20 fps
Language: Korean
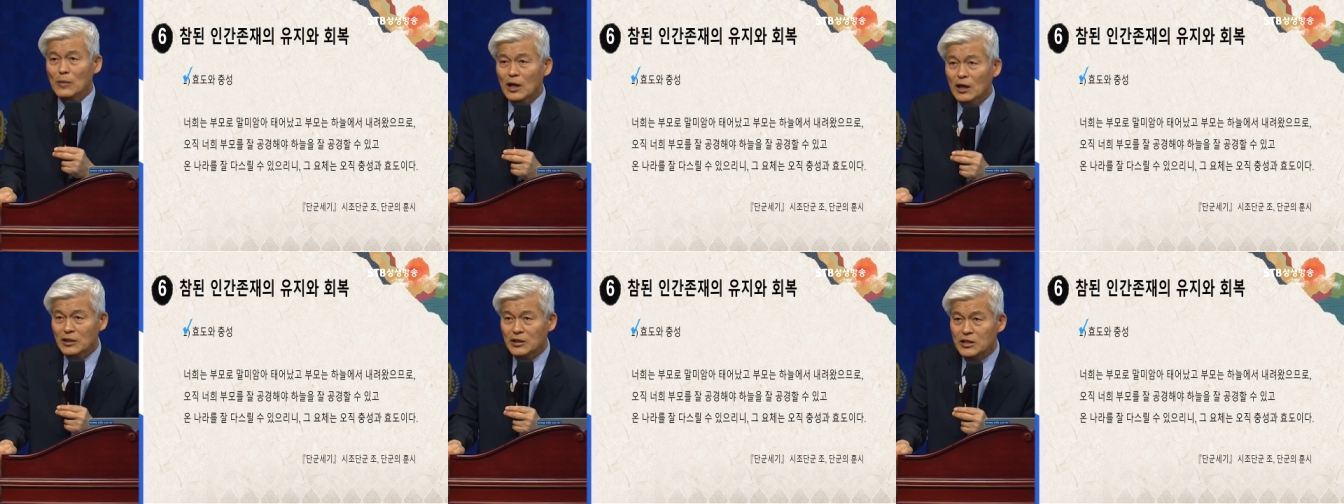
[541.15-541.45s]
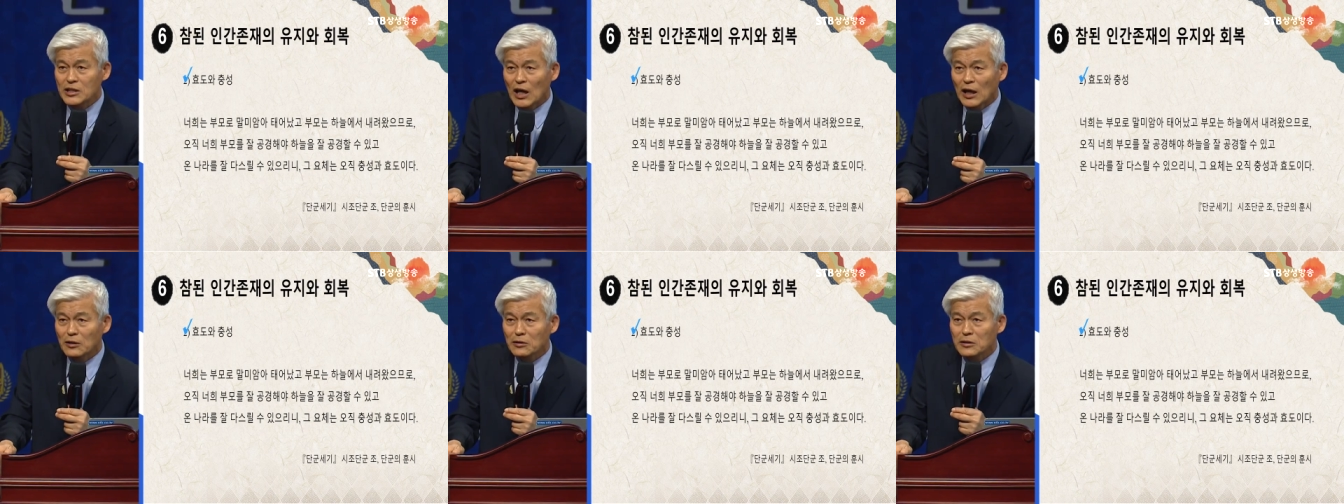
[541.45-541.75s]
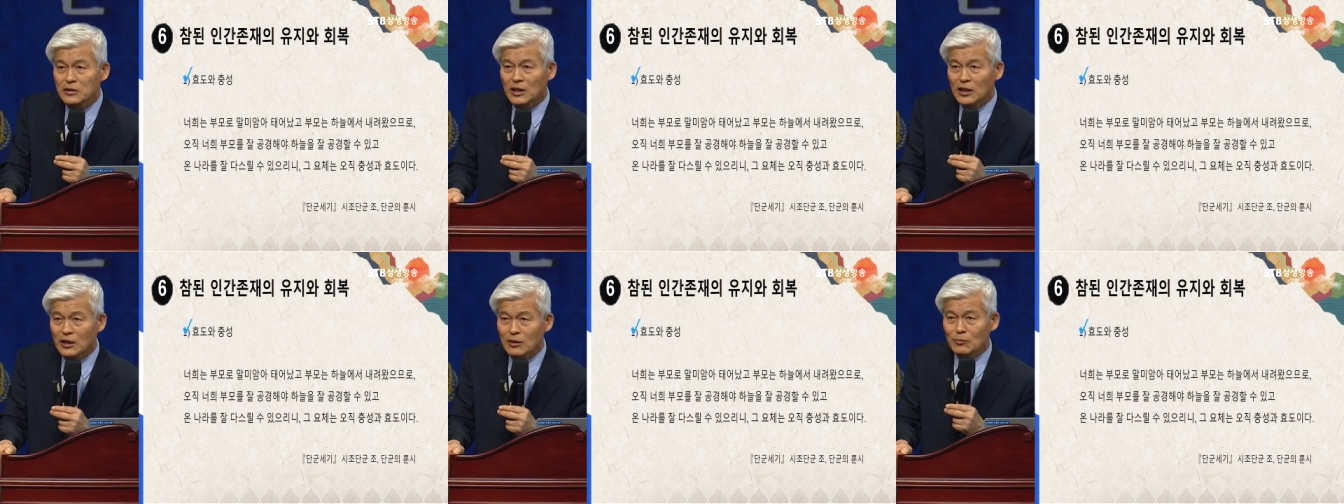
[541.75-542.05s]
같지
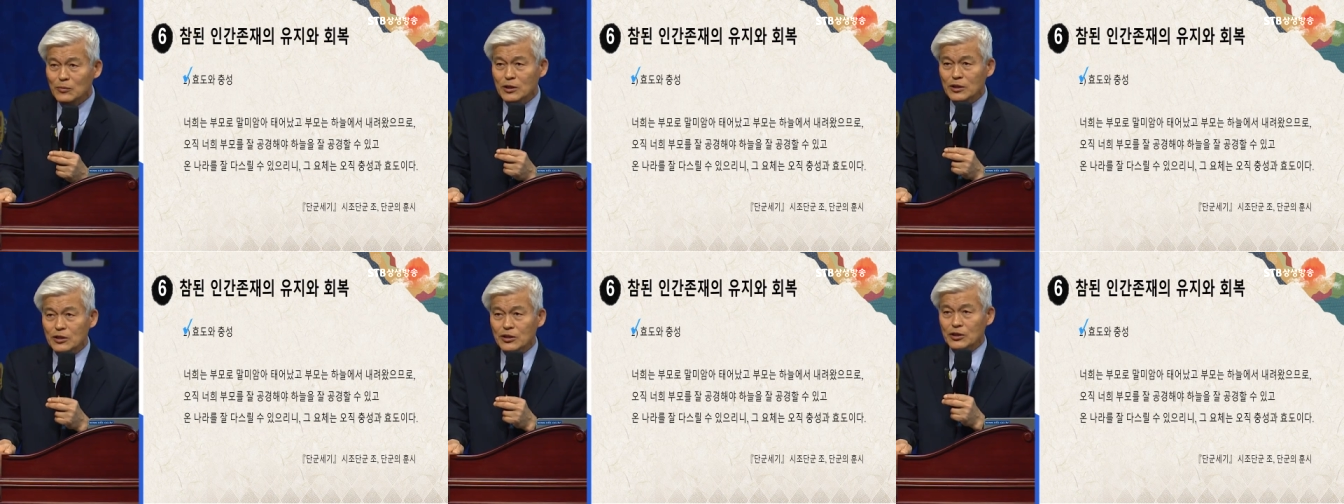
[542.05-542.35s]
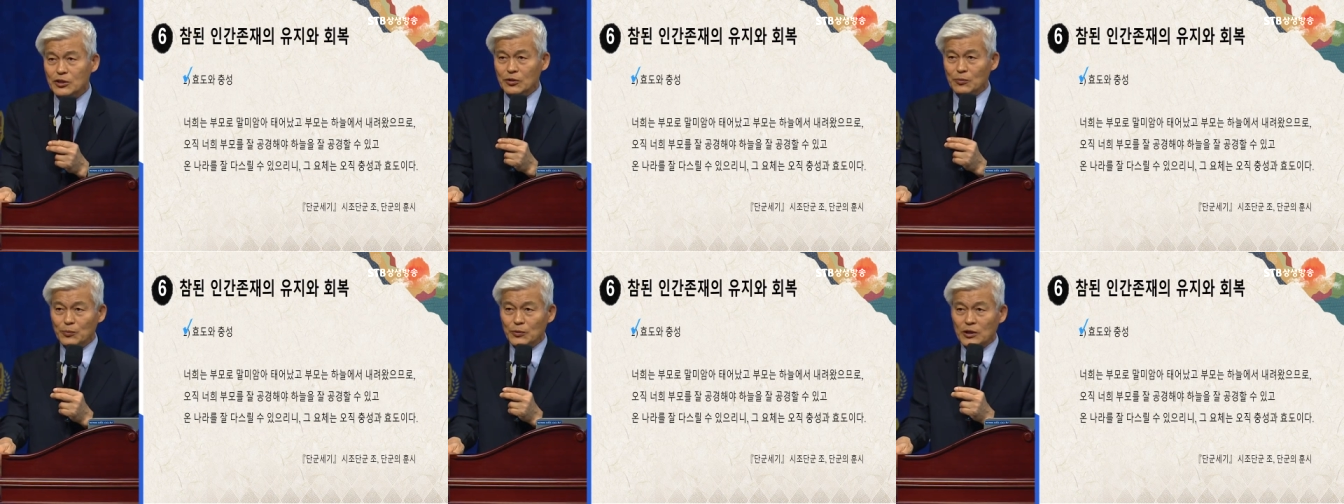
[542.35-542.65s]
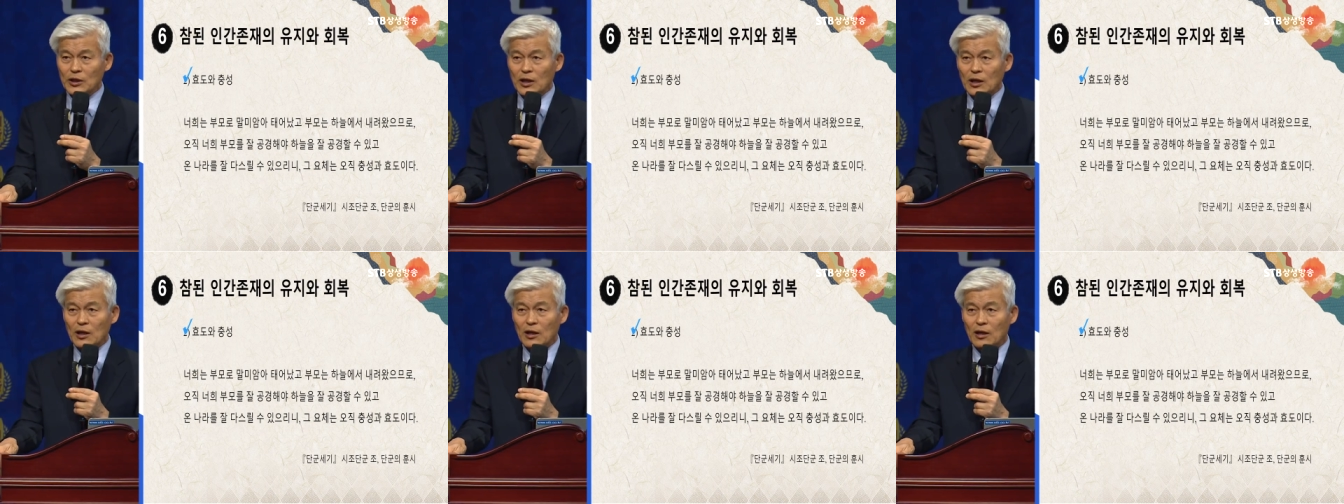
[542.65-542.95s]
않은 사람이
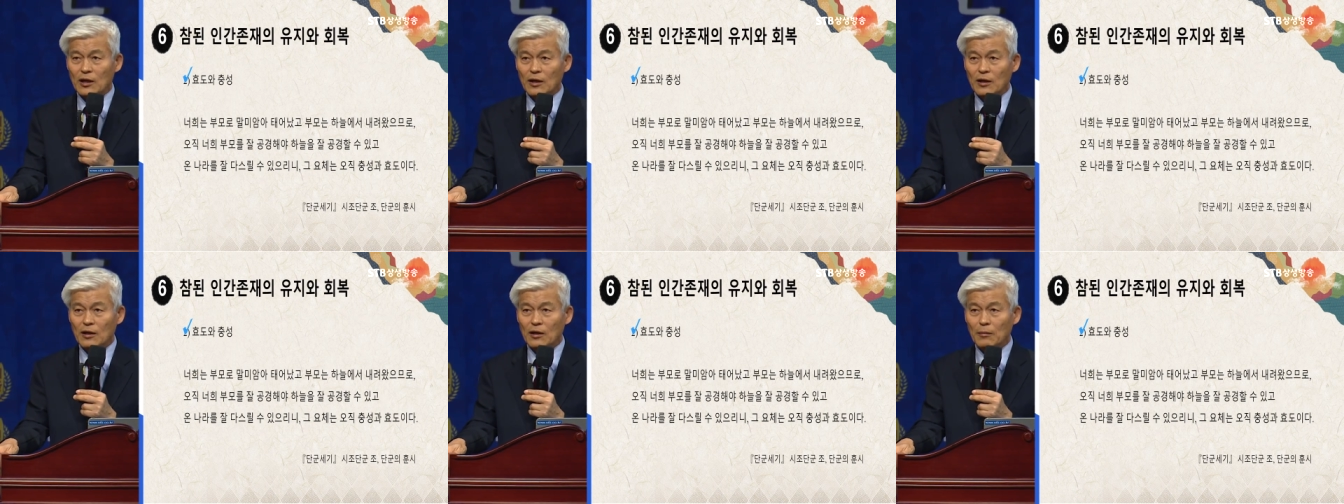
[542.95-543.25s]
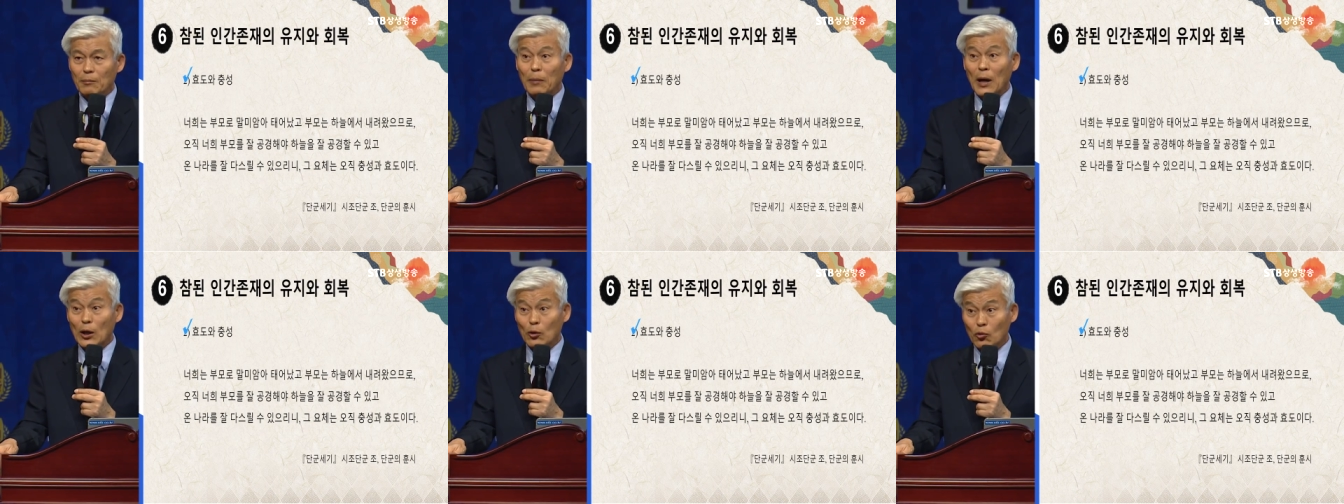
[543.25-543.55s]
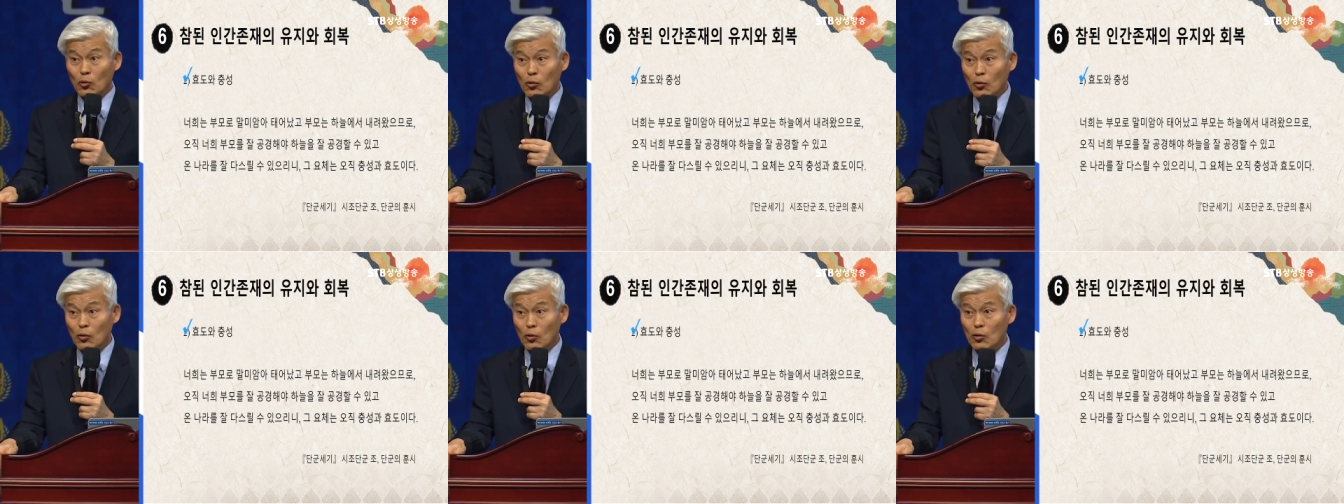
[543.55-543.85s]
있습니다.
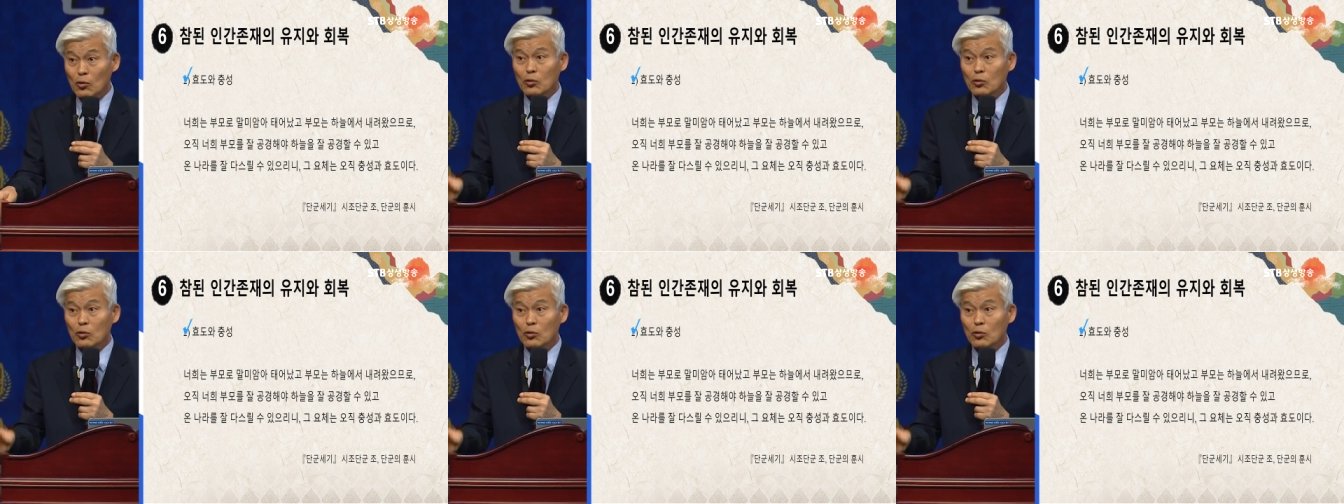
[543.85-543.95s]
바로